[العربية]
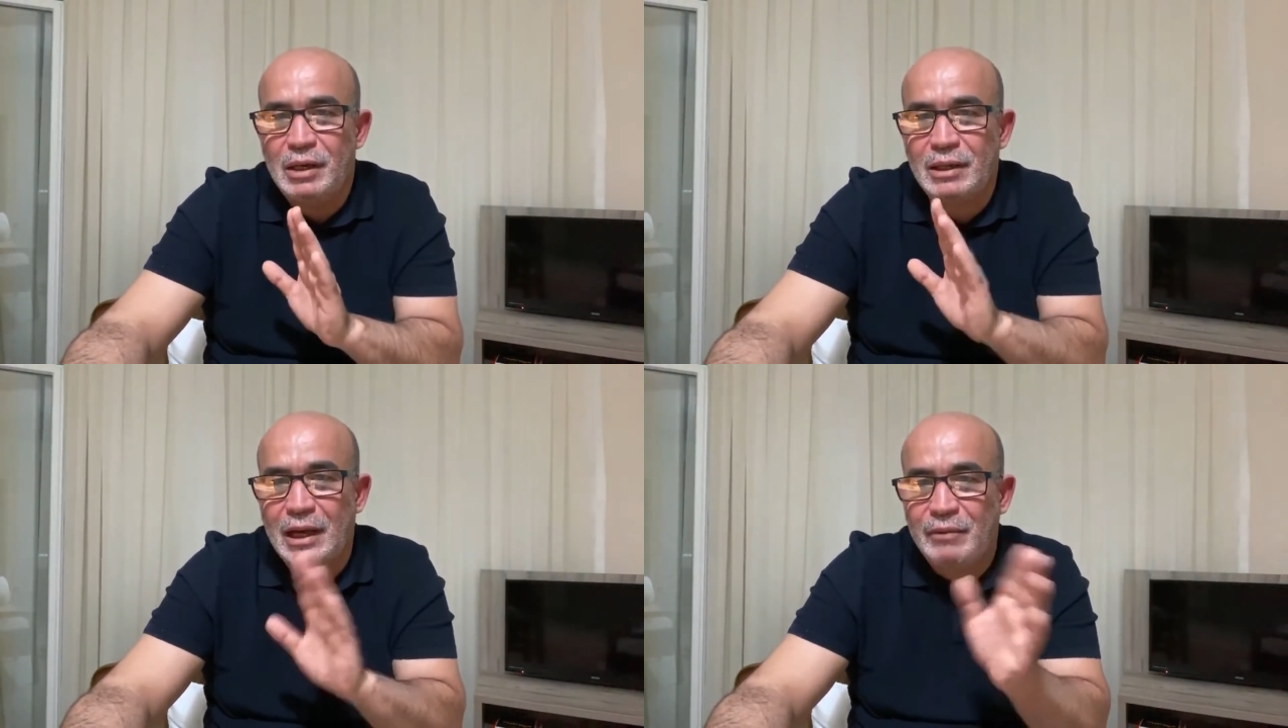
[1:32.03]

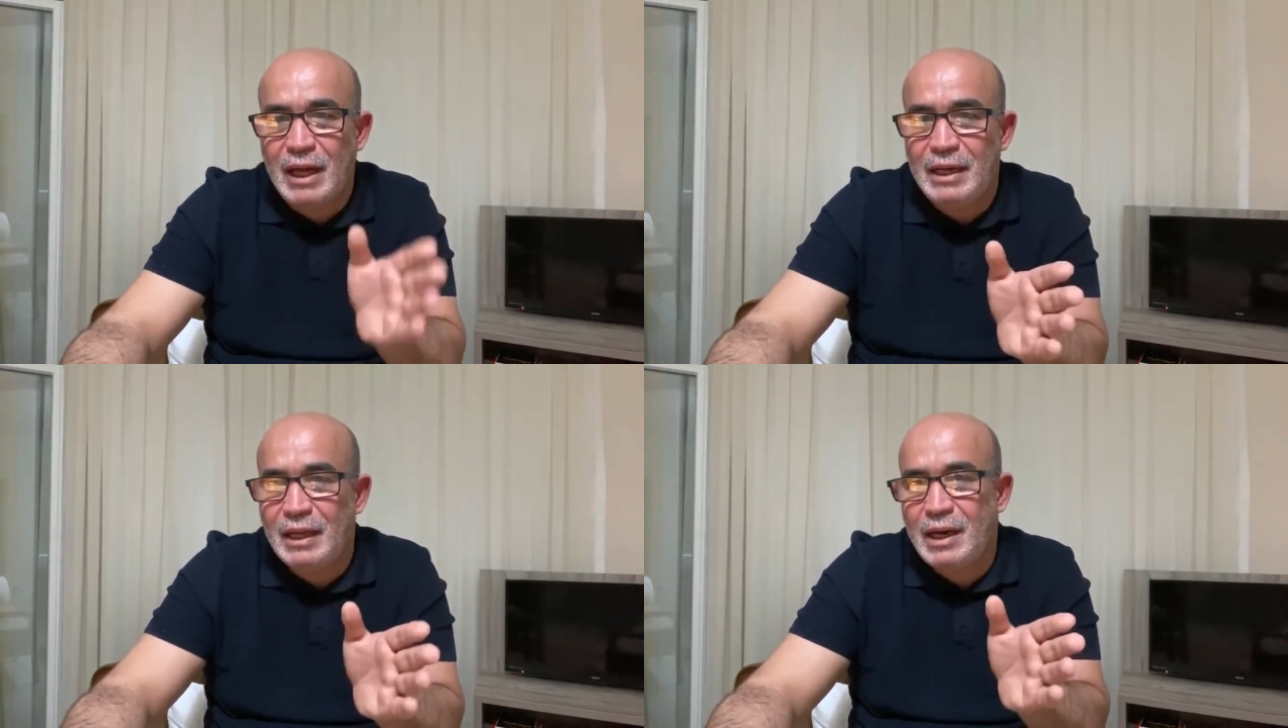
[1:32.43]
نتاع عبد
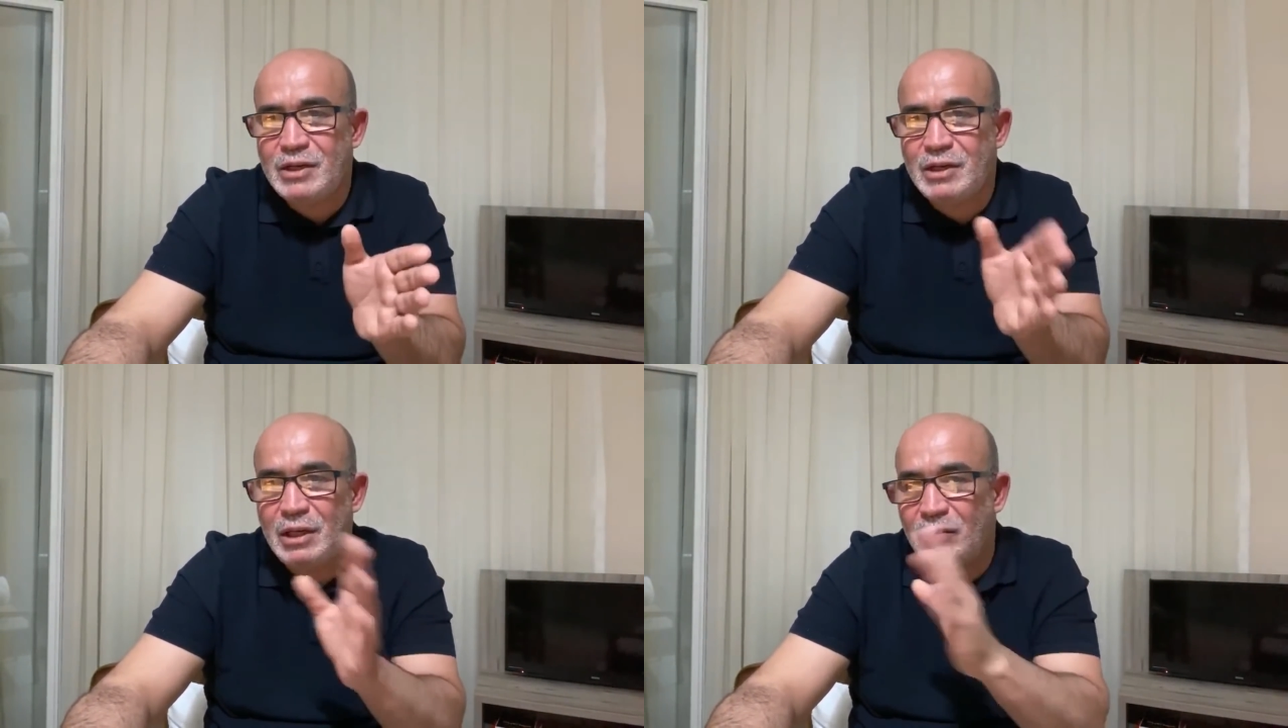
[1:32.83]
الغني
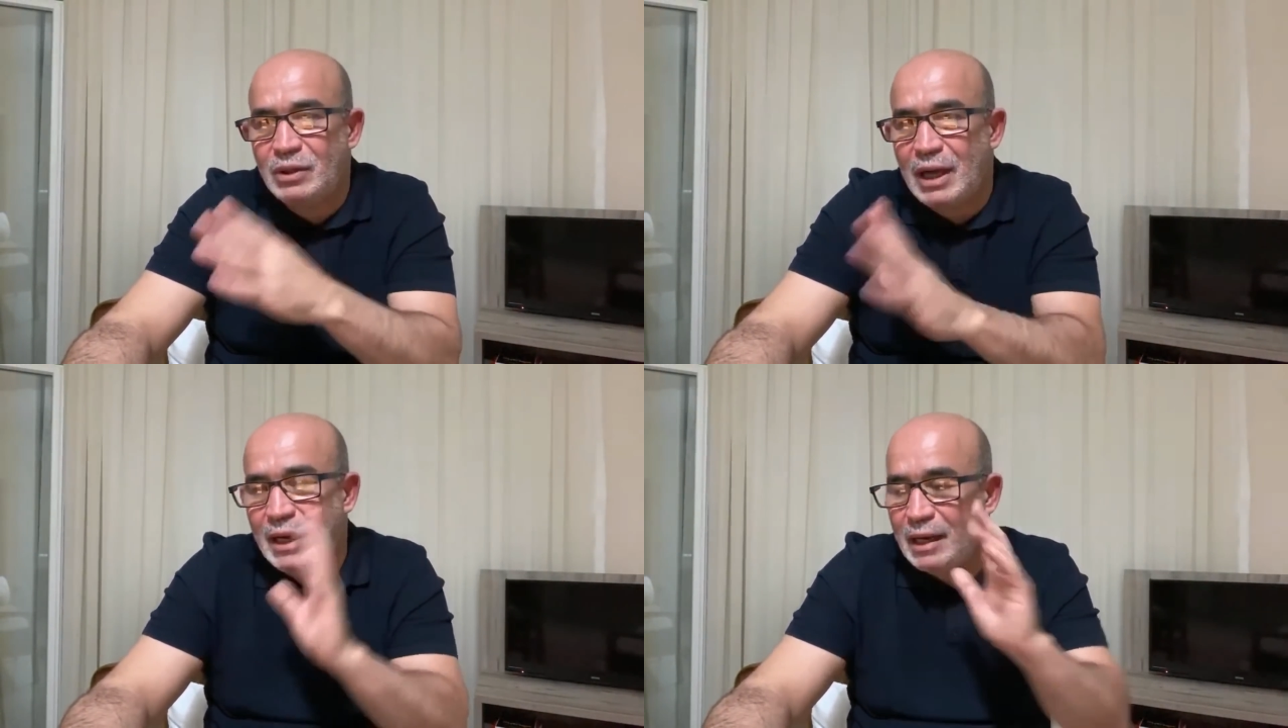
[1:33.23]
راشدي
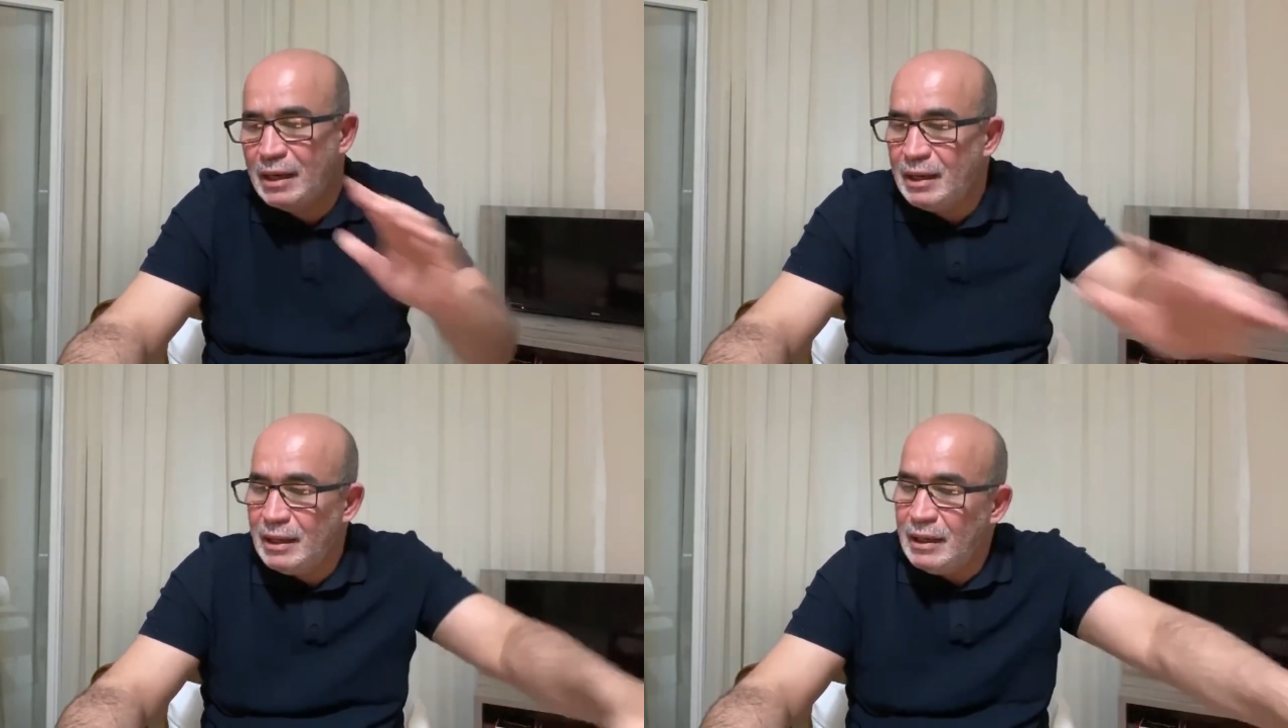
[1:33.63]
ونتاع
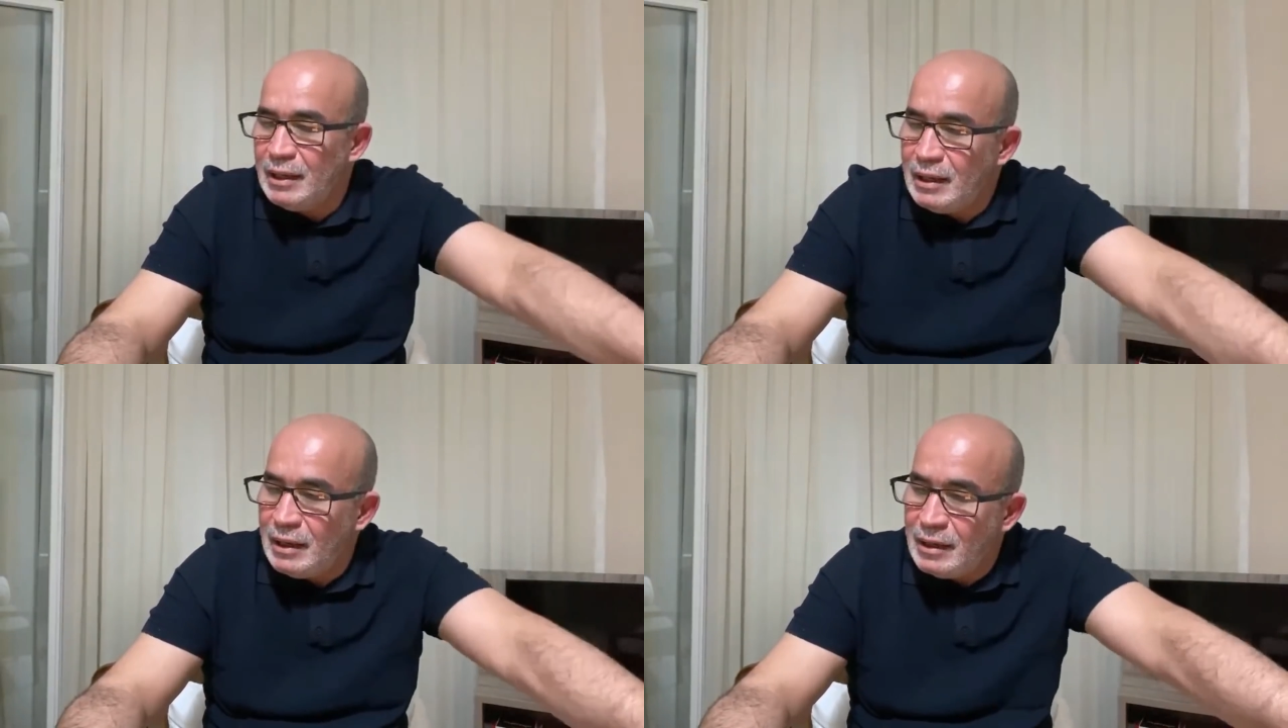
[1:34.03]

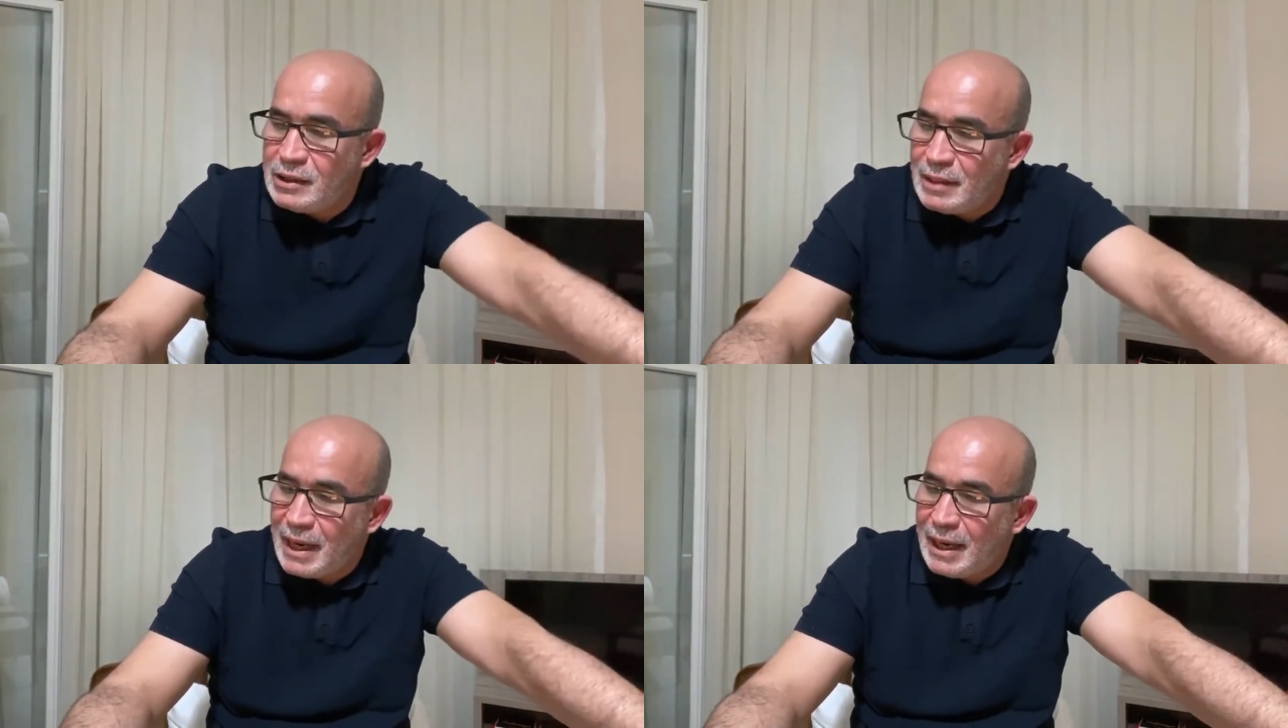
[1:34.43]

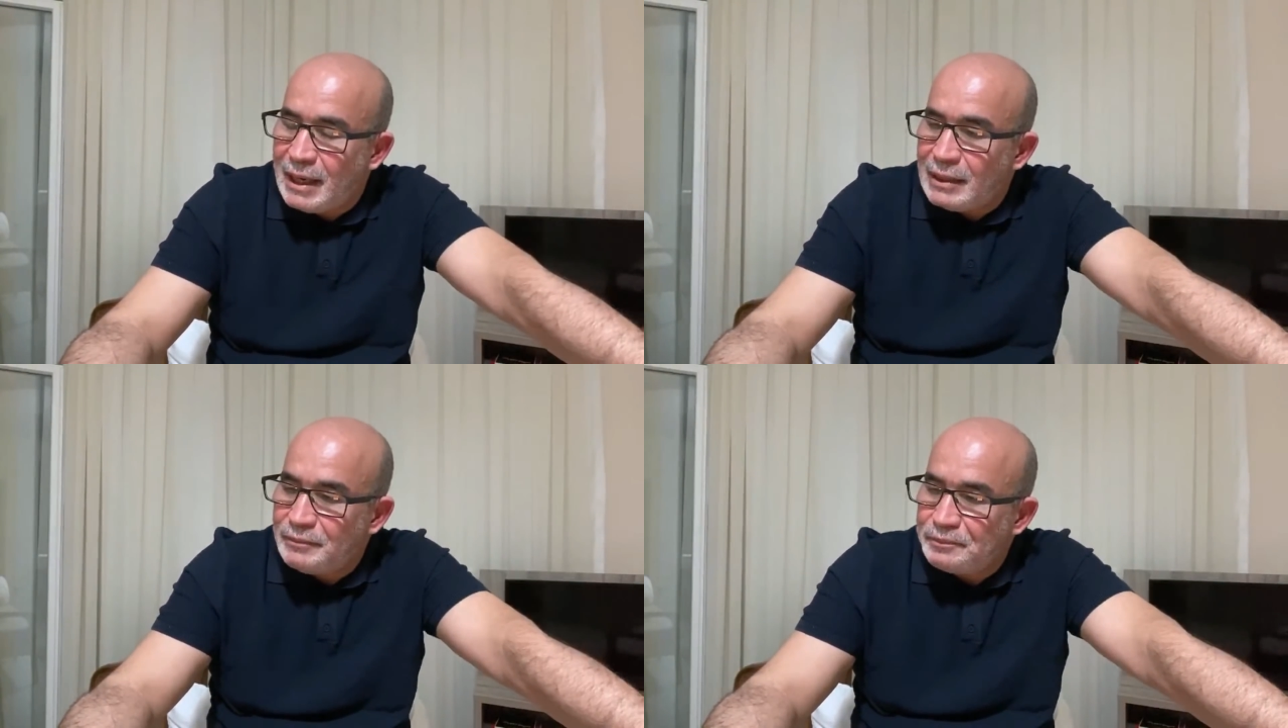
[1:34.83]
الجماعه يعني